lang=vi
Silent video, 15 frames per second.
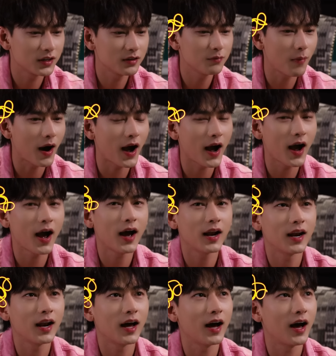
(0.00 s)
Thứ ba
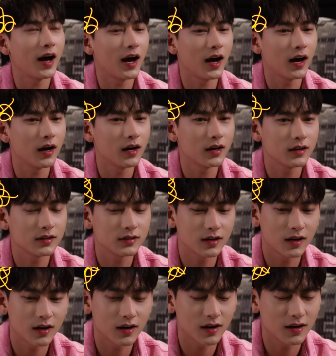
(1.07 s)
là
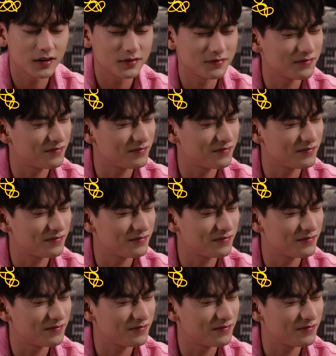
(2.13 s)
à,